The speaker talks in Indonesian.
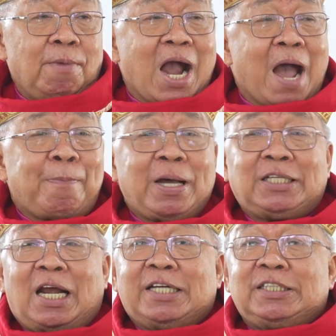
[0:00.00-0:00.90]
Mengapa
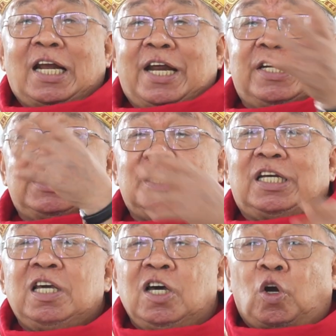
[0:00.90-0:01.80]
jalan-jalan di
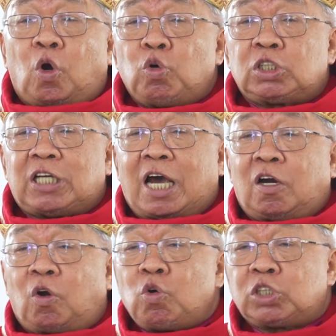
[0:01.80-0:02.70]
sini
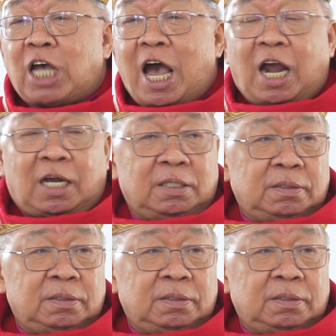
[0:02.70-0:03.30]
rusak-rusak?